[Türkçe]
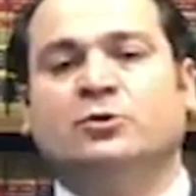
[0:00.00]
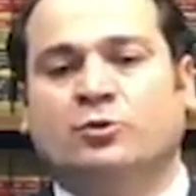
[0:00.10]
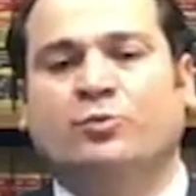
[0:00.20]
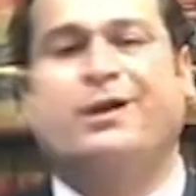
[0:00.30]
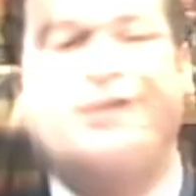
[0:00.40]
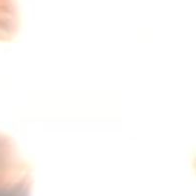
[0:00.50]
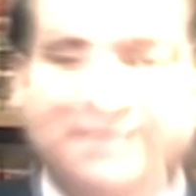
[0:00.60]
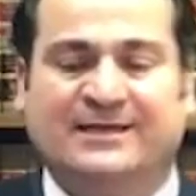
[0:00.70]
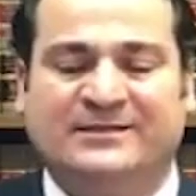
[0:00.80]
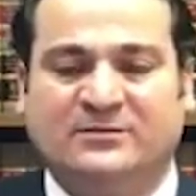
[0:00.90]
Küba'ya
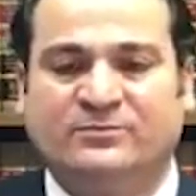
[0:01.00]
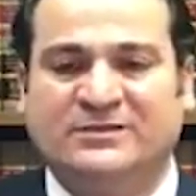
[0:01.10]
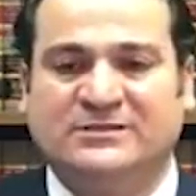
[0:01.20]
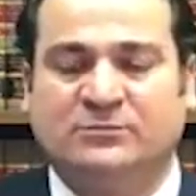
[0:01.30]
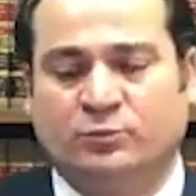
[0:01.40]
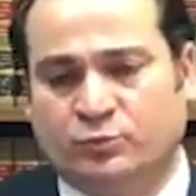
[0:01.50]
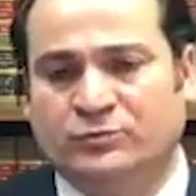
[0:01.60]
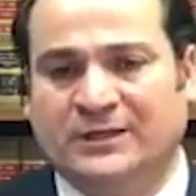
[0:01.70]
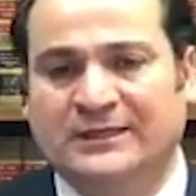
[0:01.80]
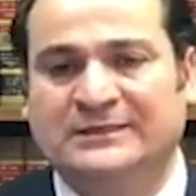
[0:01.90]
ziyaret etmesi
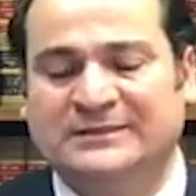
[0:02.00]
mümkün değil.